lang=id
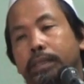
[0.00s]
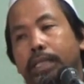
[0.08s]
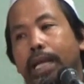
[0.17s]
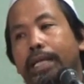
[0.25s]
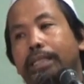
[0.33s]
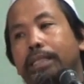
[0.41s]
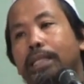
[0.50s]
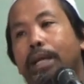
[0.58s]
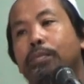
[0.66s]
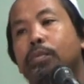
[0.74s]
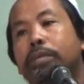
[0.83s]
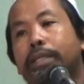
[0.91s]
Saya
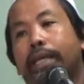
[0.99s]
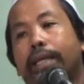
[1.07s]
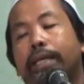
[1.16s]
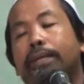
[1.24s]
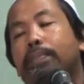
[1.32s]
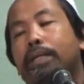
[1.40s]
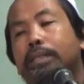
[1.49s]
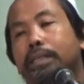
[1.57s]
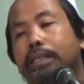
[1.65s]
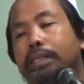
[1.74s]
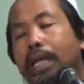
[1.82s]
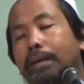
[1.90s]
tidak mungkin
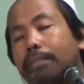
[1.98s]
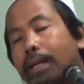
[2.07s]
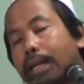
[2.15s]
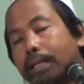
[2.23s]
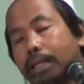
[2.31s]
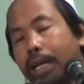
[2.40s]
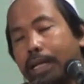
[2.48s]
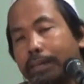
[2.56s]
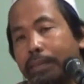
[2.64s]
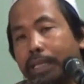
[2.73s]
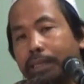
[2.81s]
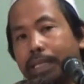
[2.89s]
persis amalan
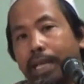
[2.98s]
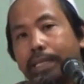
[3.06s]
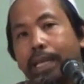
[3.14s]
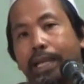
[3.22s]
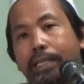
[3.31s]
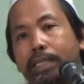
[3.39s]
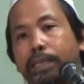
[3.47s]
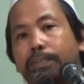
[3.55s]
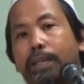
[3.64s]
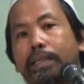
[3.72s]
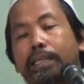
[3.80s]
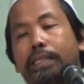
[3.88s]
agama saya ini
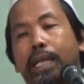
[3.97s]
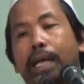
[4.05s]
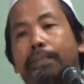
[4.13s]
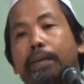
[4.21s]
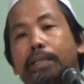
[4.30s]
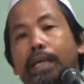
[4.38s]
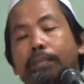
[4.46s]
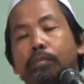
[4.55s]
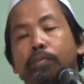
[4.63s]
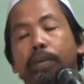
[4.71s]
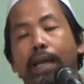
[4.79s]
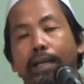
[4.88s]
seperti sahabat
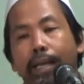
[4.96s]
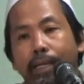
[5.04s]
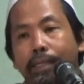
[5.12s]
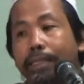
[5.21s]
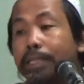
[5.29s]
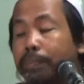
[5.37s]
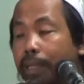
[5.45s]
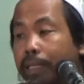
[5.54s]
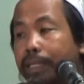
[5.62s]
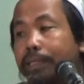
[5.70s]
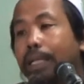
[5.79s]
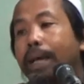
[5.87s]
Abu Bakar. Ini
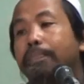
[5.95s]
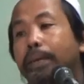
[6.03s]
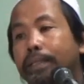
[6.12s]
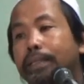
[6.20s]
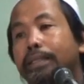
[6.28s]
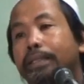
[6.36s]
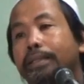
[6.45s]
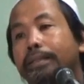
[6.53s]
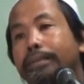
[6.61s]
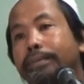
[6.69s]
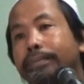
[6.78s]
padahal sahabat ini.